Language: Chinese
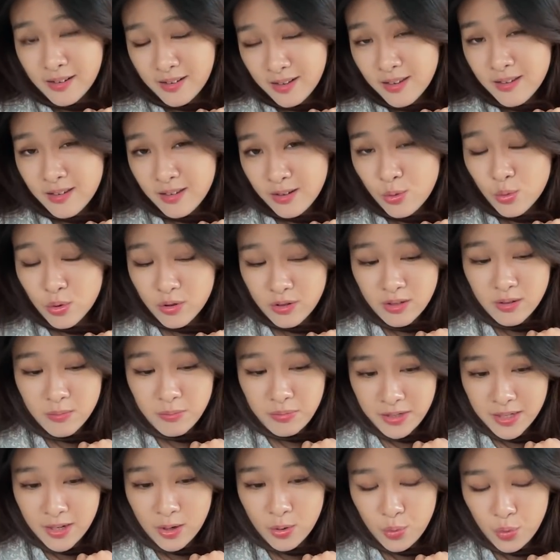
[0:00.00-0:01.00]
跟生活真的
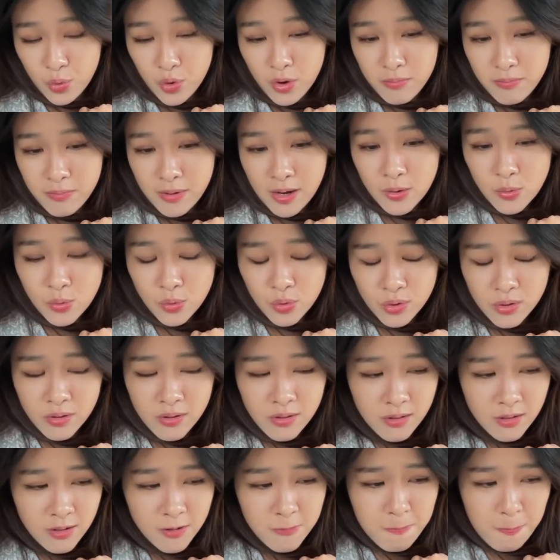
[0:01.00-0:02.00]
比较远吗？我觉
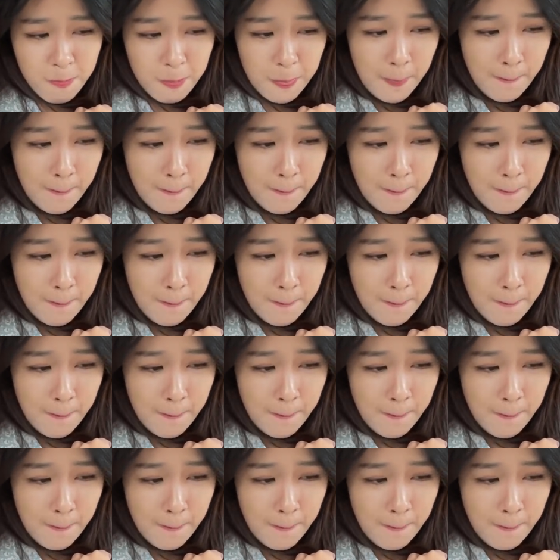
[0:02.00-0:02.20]
得